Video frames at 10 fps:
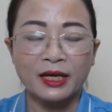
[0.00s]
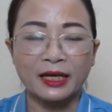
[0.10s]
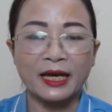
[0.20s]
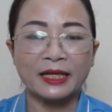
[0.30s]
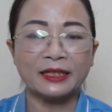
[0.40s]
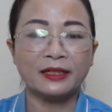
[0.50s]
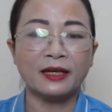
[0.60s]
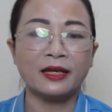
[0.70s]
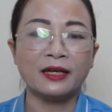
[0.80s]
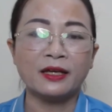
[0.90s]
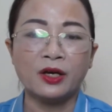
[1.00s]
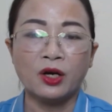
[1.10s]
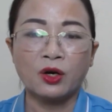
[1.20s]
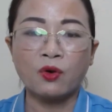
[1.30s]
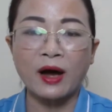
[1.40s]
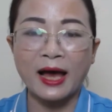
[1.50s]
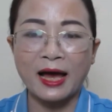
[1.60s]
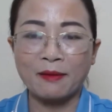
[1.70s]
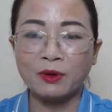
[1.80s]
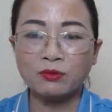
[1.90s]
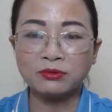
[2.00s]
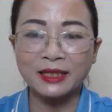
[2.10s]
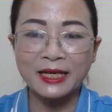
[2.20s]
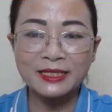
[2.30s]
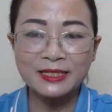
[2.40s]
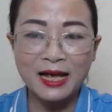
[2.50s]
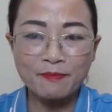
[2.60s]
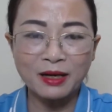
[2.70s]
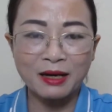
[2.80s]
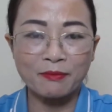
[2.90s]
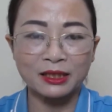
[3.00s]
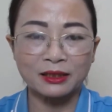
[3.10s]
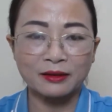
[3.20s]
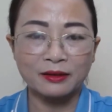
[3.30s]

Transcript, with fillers: Nghe thấy thế, cô ả bỗng tái xám cả mặt.